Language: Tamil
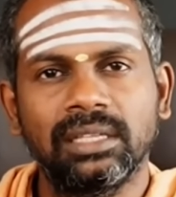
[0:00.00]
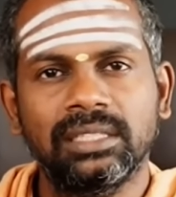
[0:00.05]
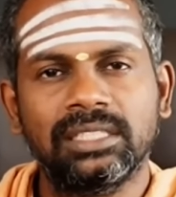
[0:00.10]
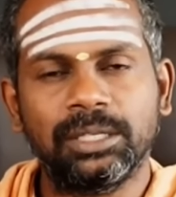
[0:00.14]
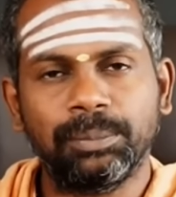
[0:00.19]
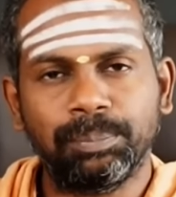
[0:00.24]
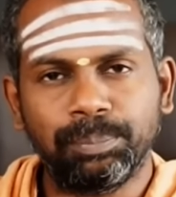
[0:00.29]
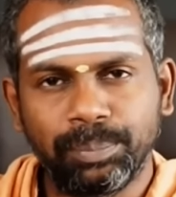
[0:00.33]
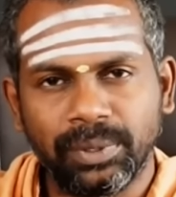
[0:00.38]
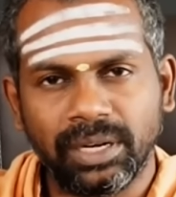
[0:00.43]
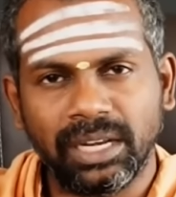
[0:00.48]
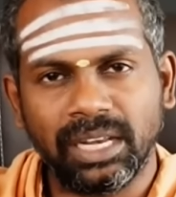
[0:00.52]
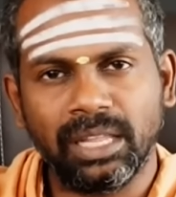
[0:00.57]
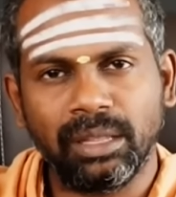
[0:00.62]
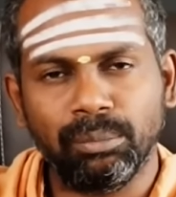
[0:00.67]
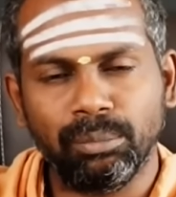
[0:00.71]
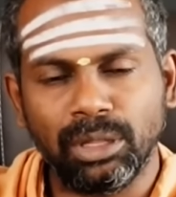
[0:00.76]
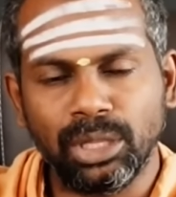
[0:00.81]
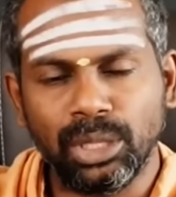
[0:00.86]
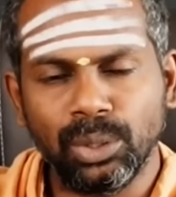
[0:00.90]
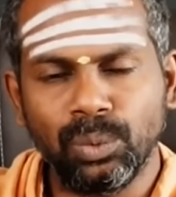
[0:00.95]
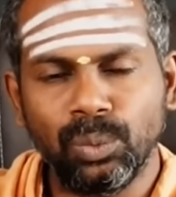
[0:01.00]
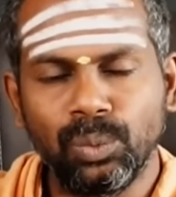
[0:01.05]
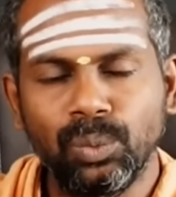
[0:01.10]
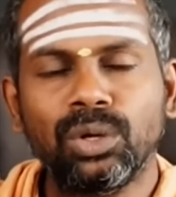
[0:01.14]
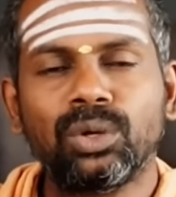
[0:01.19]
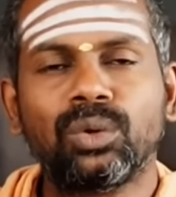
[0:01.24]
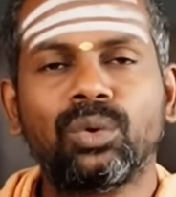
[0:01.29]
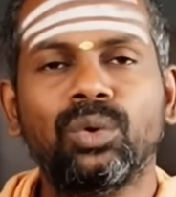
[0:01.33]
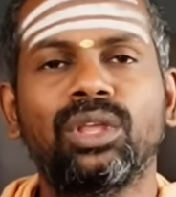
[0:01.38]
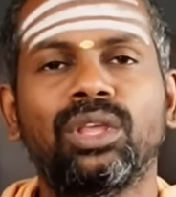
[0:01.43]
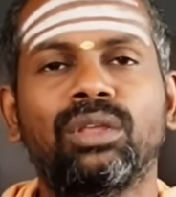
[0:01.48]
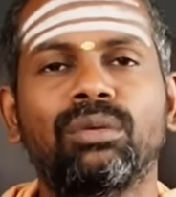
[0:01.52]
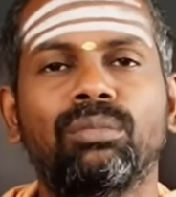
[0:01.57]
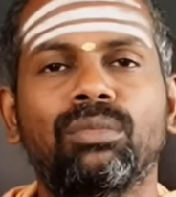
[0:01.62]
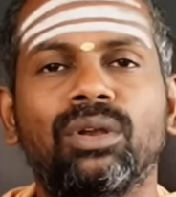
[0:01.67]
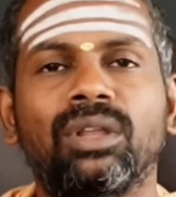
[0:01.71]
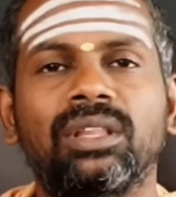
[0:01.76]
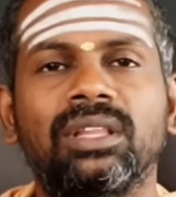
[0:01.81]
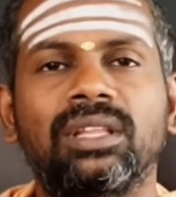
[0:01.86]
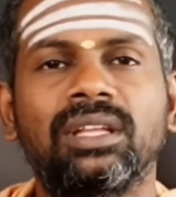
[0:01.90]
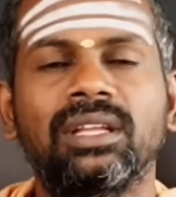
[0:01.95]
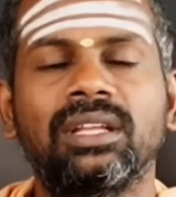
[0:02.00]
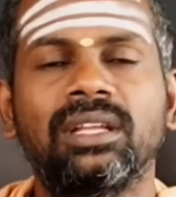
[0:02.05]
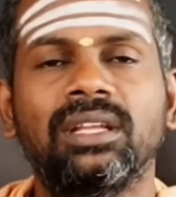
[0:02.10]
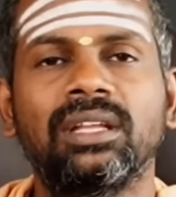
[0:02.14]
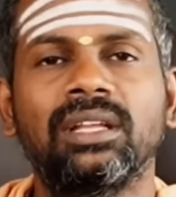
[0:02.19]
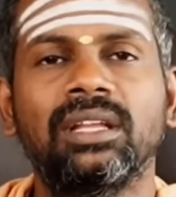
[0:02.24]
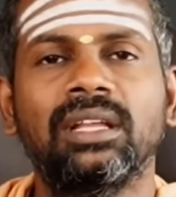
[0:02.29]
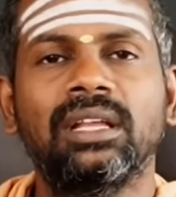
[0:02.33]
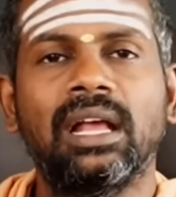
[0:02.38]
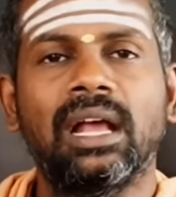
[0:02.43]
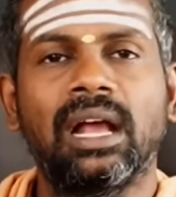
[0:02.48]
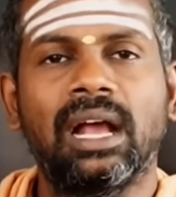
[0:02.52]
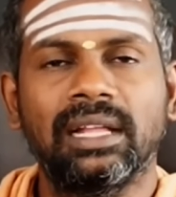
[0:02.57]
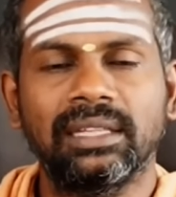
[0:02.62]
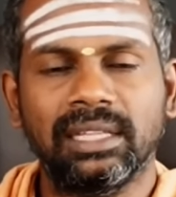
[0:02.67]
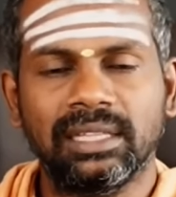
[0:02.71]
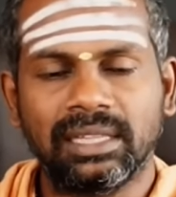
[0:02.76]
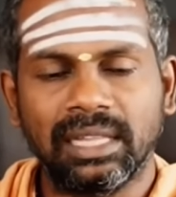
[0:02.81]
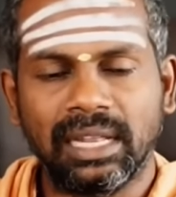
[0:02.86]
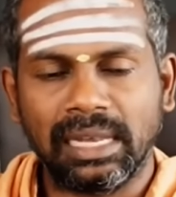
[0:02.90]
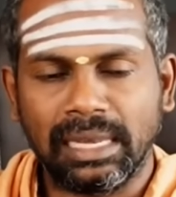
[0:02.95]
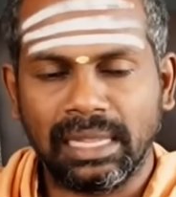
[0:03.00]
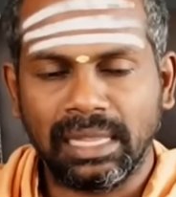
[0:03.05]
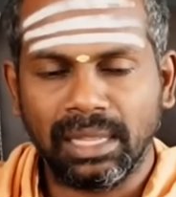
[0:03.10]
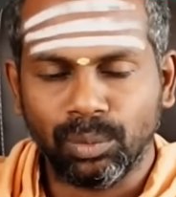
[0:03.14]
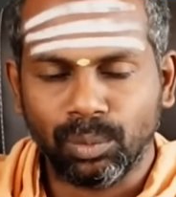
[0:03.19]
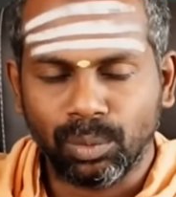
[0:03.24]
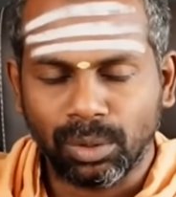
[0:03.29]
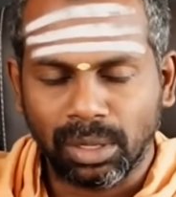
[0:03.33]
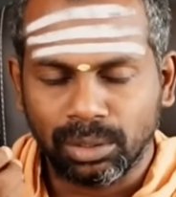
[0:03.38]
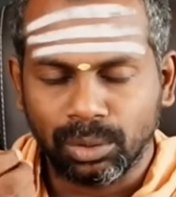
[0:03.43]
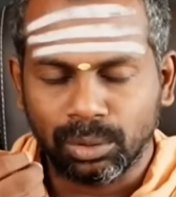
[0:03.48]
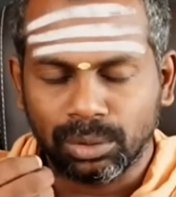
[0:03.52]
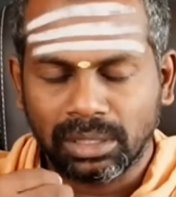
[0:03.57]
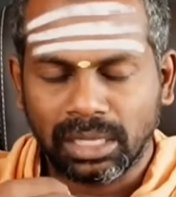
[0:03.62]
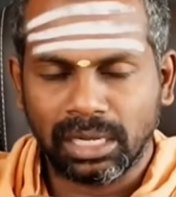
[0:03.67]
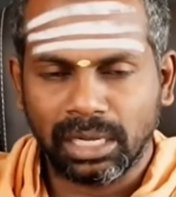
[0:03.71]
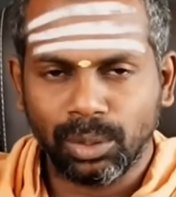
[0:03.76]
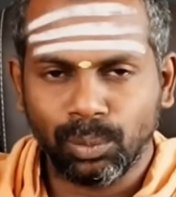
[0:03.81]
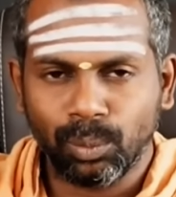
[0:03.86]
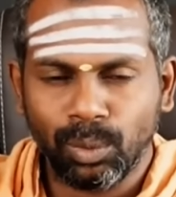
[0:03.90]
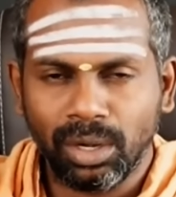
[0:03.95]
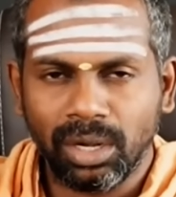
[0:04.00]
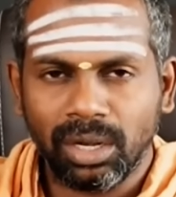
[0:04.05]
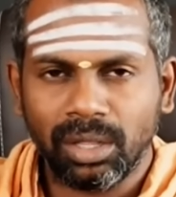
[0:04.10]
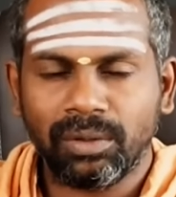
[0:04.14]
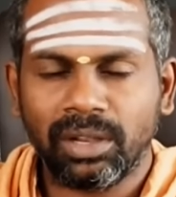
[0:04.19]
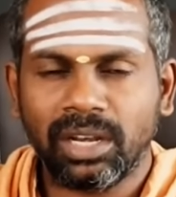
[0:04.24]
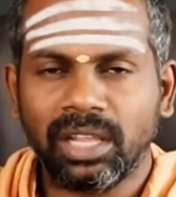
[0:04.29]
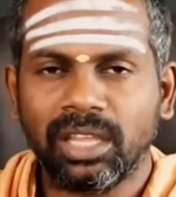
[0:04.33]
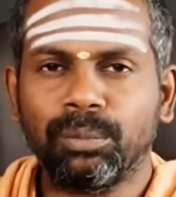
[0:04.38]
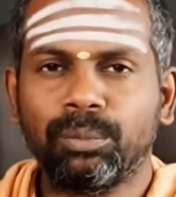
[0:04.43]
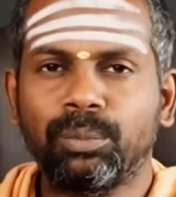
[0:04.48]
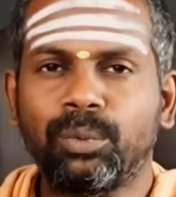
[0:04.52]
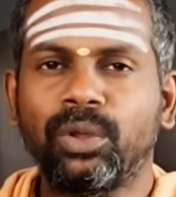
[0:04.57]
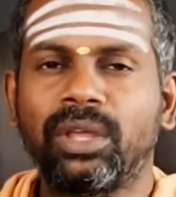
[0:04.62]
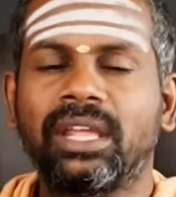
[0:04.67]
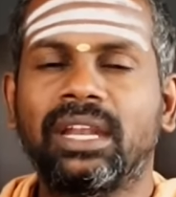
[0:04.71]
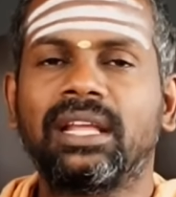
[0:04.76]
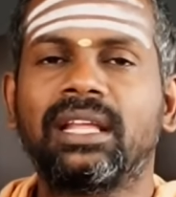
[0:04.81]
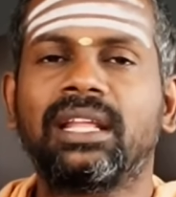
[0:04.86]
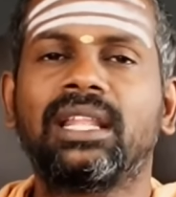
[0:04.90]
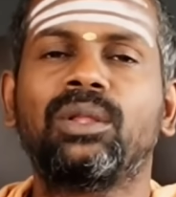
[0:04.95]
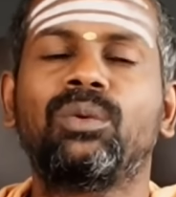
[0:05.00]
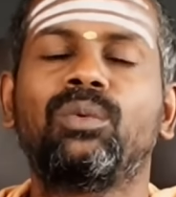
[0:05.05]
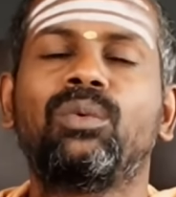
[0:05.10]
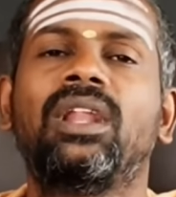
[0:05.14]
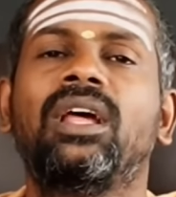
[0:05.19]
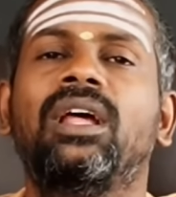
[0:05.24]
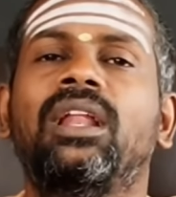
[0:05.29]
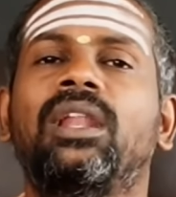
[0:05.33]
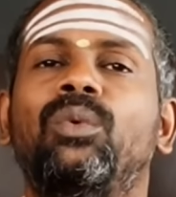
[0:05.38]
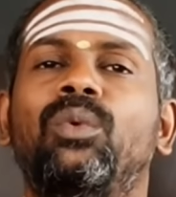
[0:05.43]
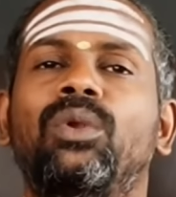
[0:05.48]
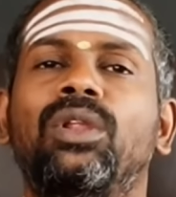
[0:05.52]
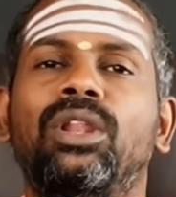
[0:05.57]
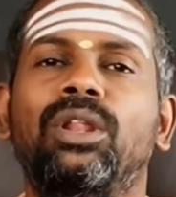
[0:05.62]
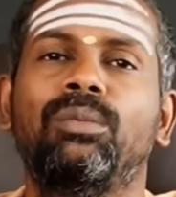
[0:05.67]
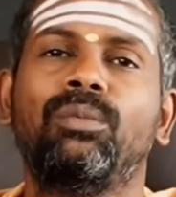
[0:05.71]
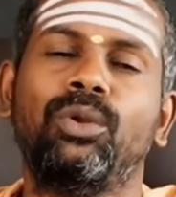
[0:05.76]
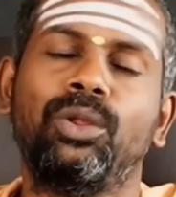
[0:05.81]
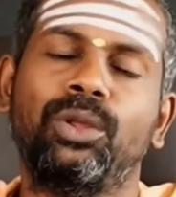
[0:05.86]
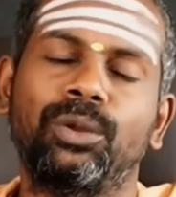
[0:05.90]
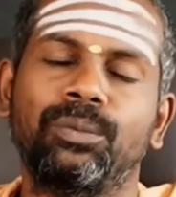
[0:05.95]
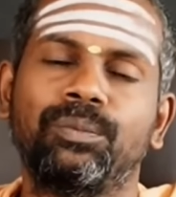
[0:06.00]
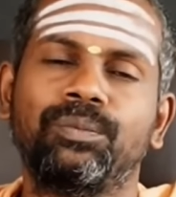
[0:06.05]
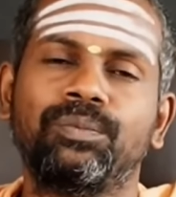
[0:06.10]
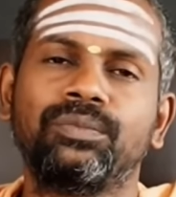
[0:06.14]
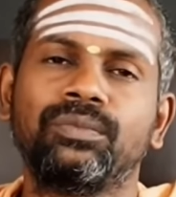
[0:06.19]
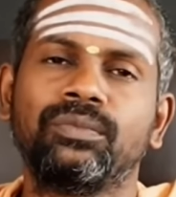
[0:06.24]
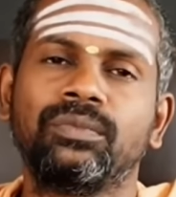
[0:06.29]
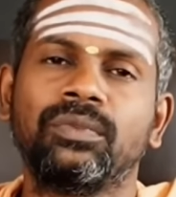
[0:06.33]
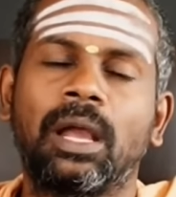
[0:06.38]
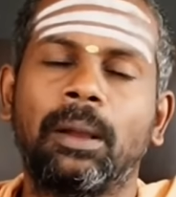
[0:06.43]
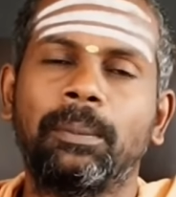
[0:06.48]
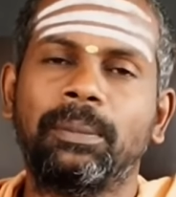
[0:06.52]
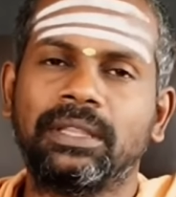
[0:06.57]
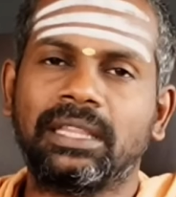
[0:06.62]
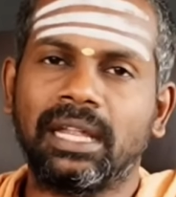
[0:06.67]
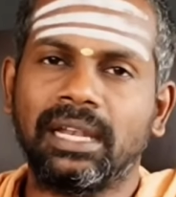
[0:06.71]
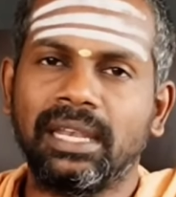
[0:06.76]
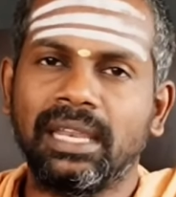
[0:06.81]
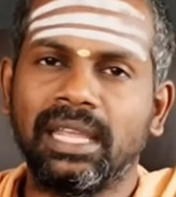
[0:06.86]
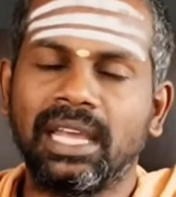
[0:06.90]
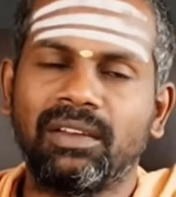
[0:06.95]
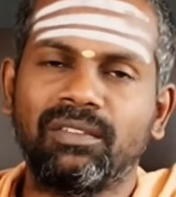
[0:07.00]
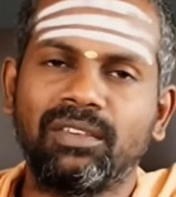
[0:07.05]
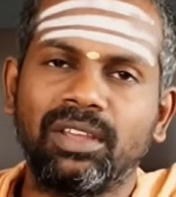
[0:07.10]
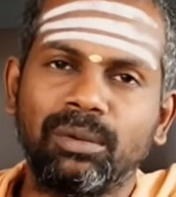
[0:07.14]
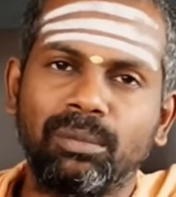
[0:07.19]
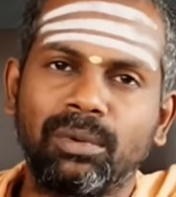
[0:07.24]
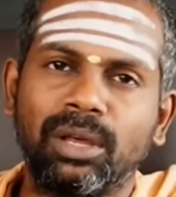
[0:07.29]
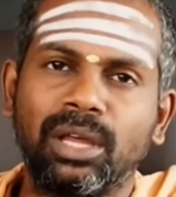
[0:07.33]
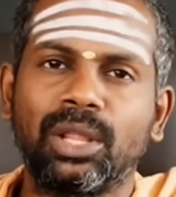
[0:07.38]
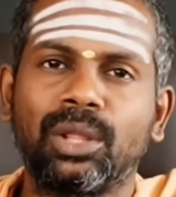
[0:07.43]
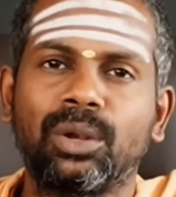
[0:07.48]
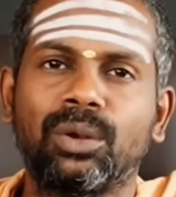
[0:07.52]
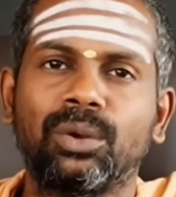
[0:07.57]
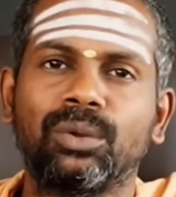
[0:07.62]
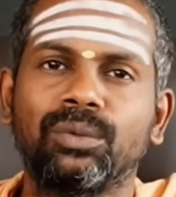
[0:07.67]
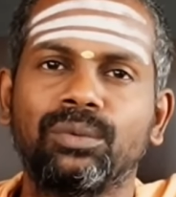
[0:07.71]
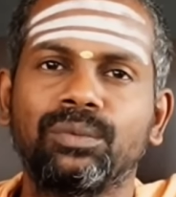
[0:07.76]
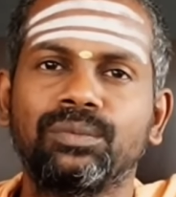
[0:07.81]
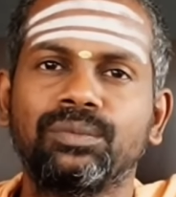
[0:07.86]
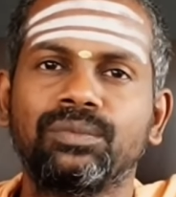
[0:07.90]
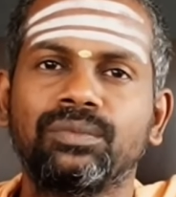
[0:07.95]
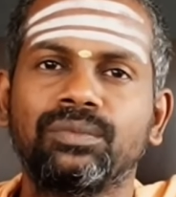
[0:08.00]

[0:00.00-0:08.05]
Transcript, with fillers: சிப் பண்ணி மெதுவாக குடிக்கும் பொழுது அந்த தண்ணி அந்த தண்ணி உள்ள வரைக்கும் போய் இறங்குறத உங்களால் உணர முடியும் அப்போ தண்ணியாகவே மாறிடணும்